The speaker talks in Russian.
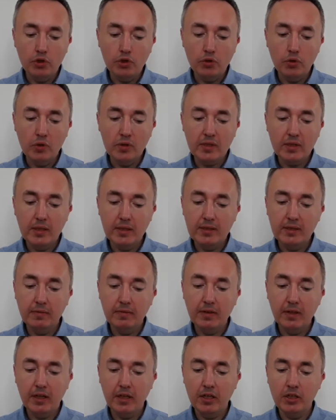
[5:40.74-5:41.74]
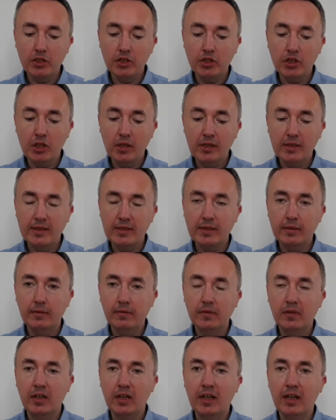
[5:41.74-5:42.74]
жесткость выражается
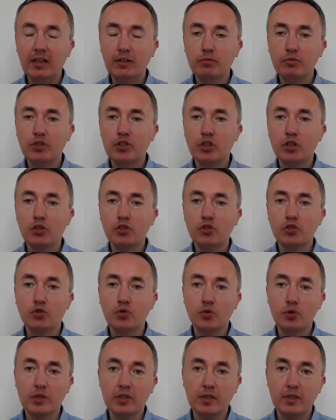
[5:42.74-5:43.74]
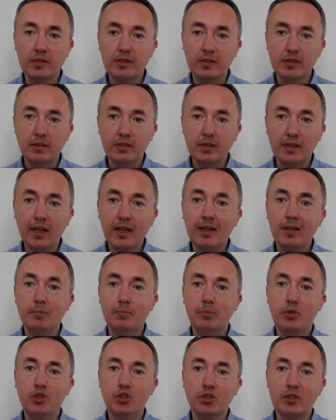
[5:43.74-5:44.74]
в градусах жесткости. Так и
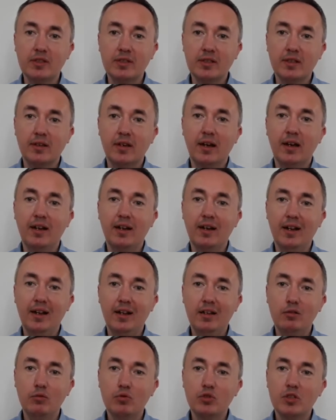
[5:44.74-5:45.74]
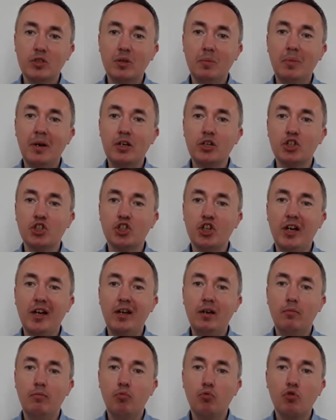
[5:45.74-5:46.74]
пишется градусы,
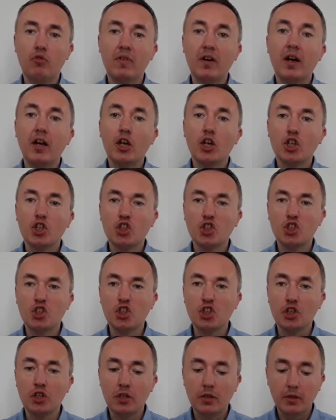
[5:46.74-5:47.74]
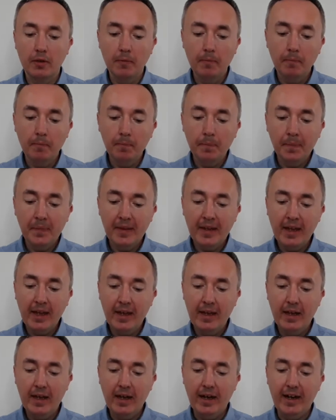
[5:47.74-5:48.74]
большая буква Ж.
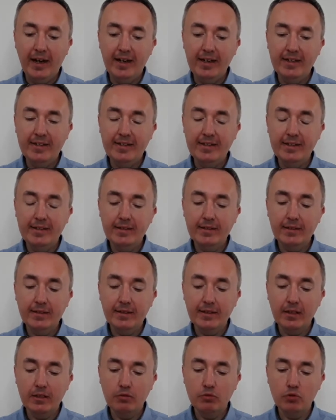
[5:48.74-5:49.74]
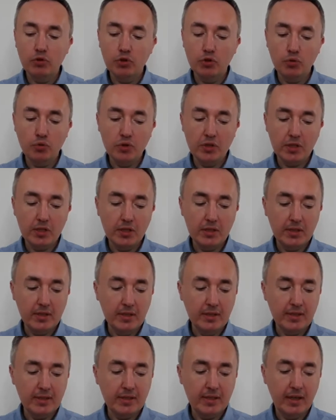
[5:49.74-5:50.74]
Один градус
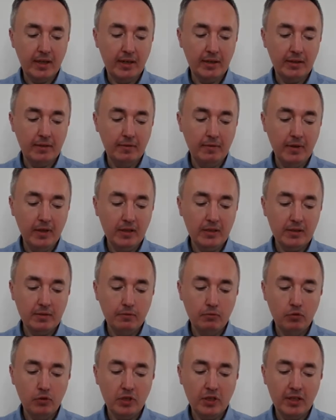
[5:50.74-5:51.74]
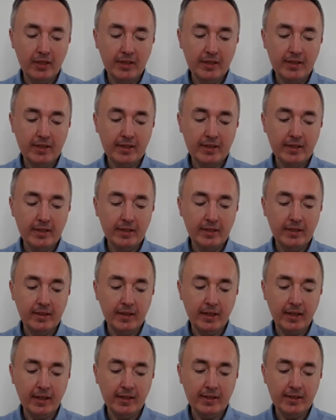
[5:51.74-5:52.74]
жесткости соответствует
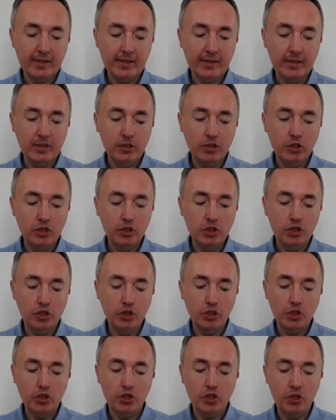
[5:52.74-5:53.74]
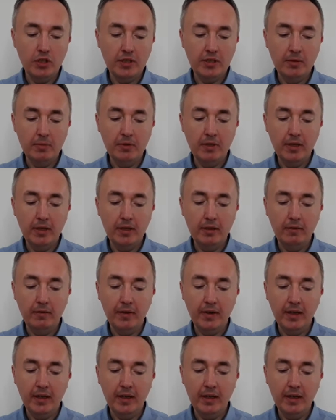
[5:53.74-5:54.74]
концентрации
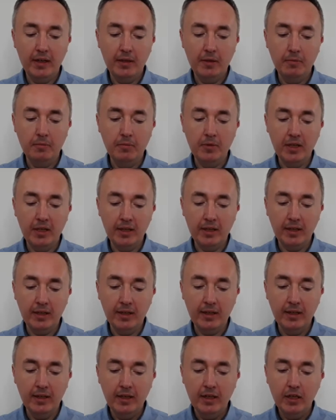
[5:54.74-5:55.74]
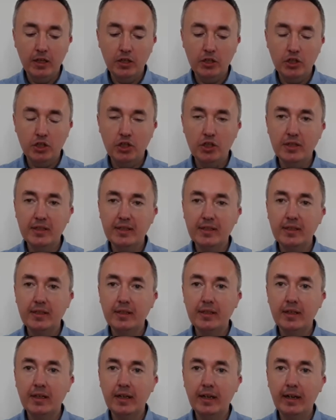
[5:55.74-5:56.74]
щелочноземельного элемента,
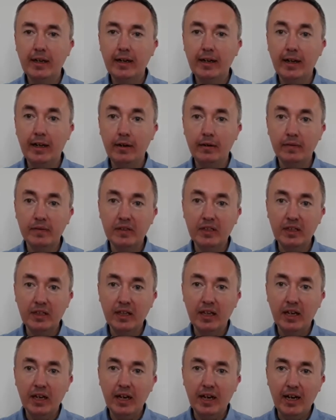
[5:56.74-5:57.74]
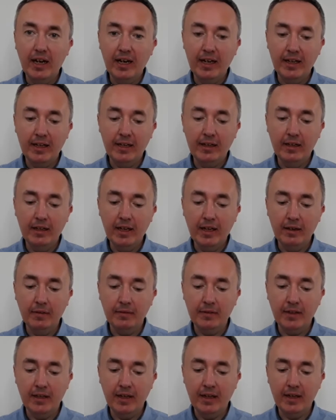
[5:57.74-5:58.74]
численно равной 1
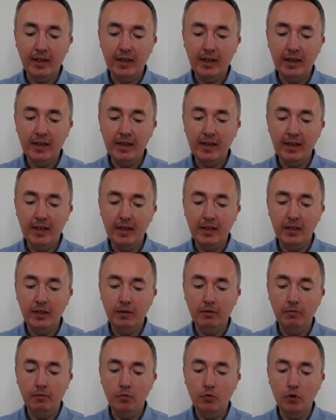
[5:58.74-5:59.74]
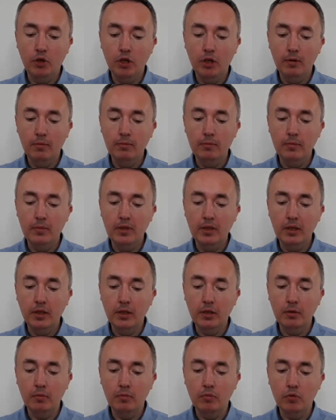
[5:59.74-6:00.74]
вторая его
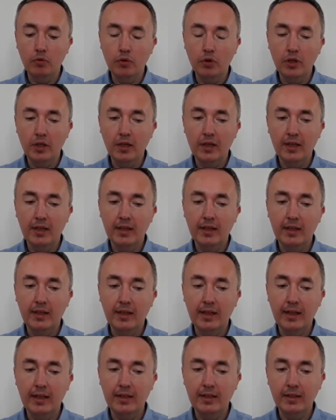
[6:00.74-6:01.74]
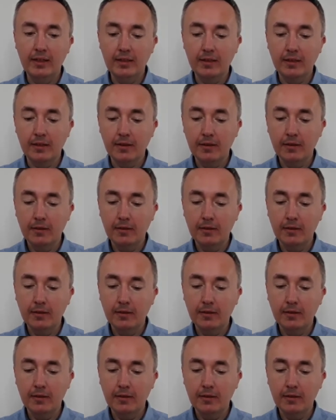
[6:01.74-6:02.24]
миллимоля на литр.